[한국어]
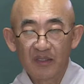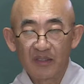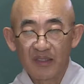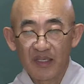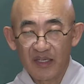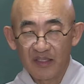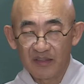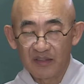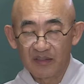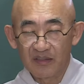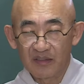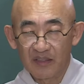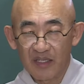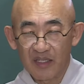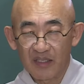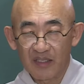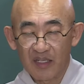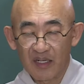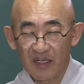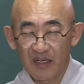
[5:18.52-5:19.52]
계승을
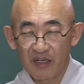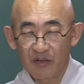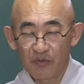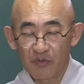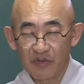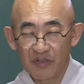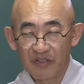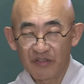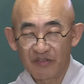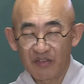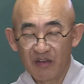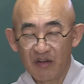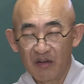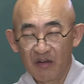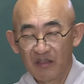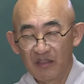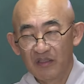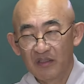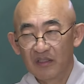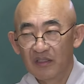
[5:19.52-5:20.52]
했다라고 해서
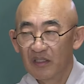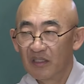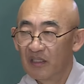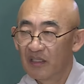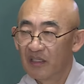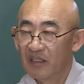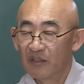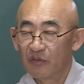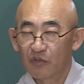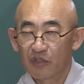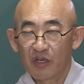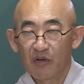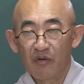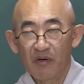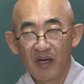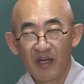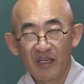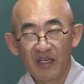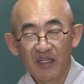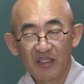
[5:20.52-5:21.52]
어, 우리가
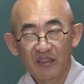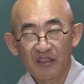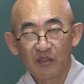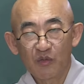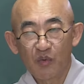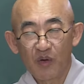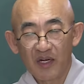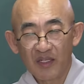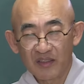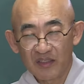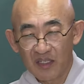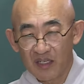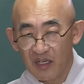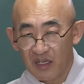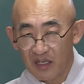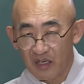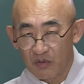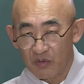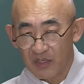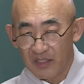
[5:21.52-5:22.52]
왕의 아들은
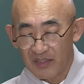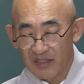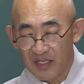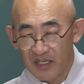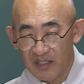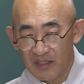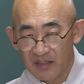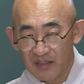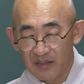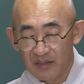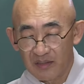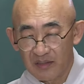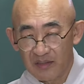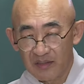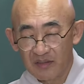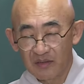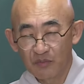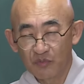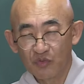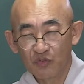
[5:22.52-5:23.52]
왕자라라고 하지 않아요?
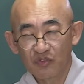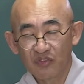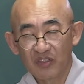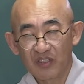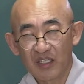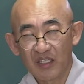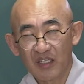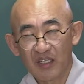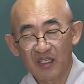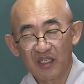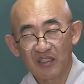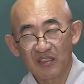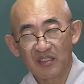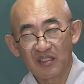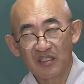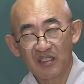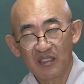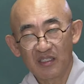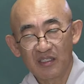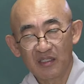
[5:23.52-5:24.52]
그래서 문수사리가
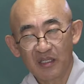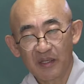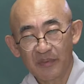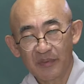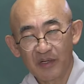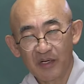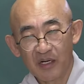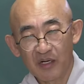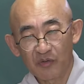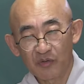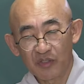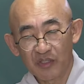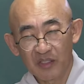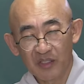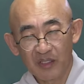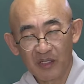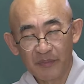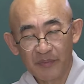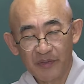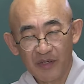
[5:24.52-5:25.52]
지혜를 대변하고 있기
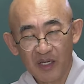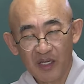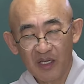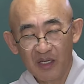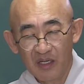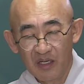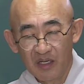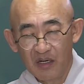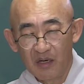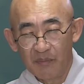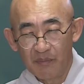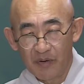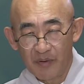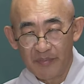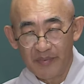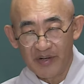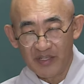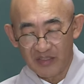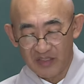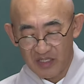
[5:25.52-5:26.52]
때문에
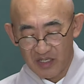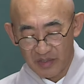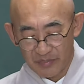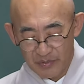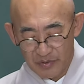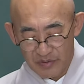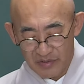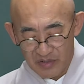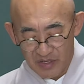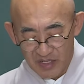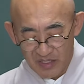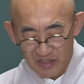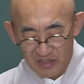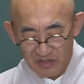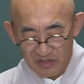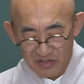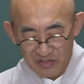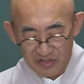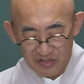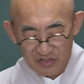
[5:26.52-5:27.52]
법왕자라 표현을 하는
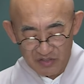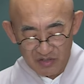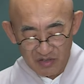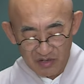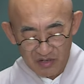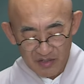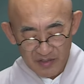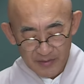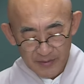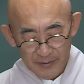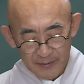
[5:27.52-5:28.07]
것이죠.